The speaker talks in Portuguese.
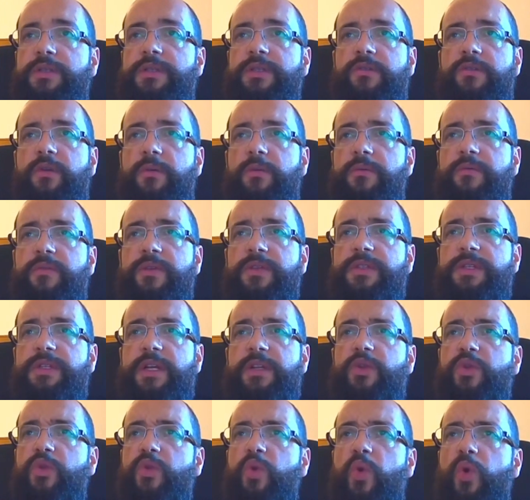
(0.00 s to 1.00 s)
como você é
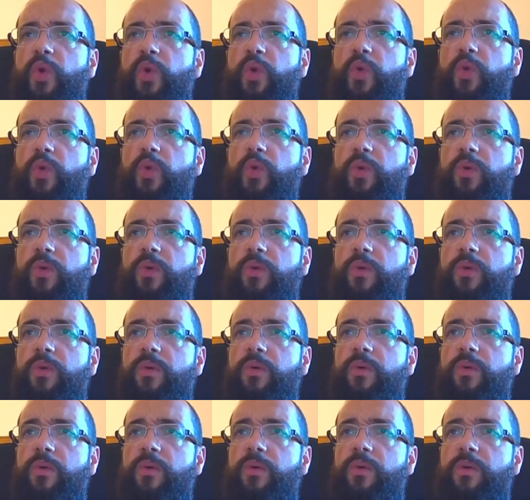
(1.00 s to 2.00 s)
tolo!
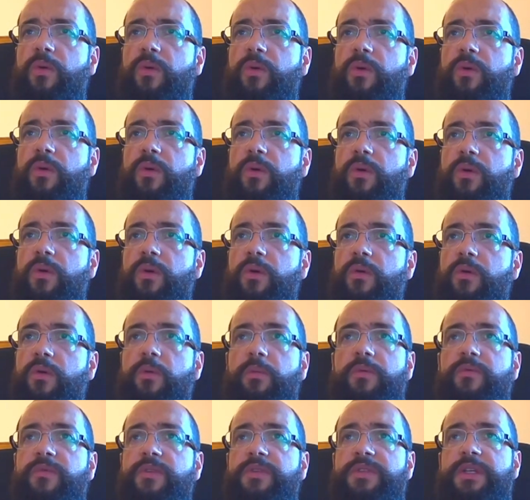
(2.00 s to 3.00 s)

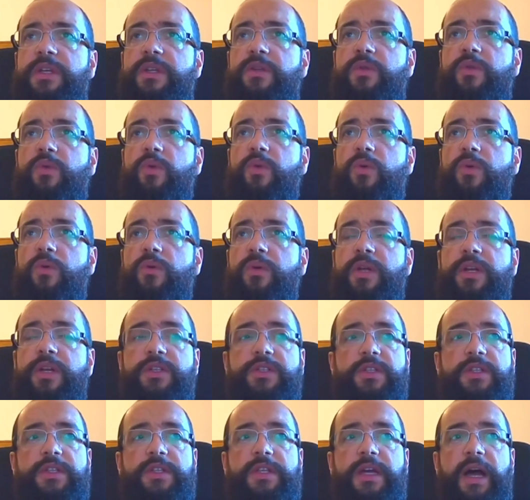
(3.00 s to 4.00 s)
Como que você é tolo
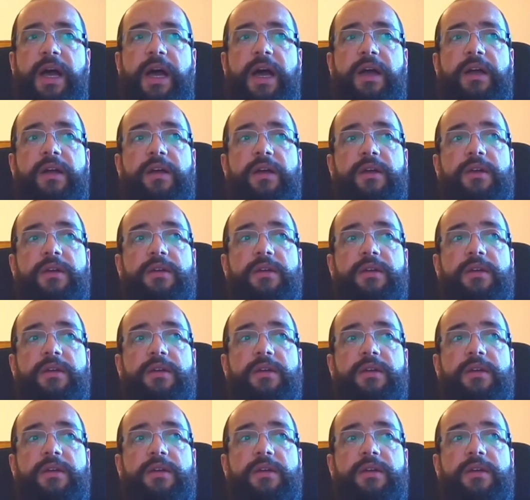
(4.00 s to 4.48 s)
acreditar